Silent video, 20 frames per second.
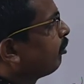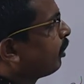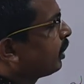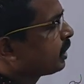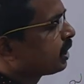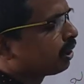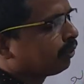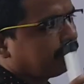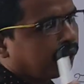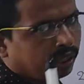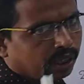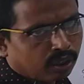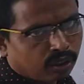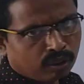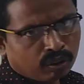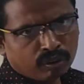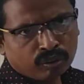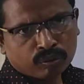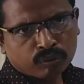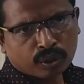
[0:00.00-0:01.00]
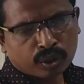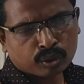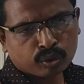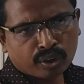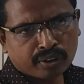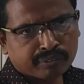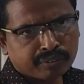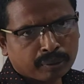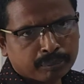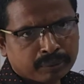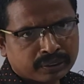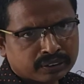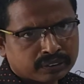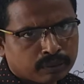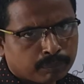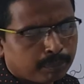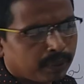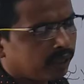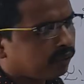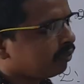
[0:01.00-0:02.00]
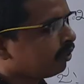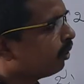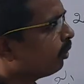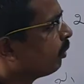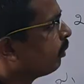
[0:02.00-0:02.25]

ఫస్ట్ వీడియోలో ఒక ట్వంటీ ఫైవ్ బిట్స్ చెప్పాను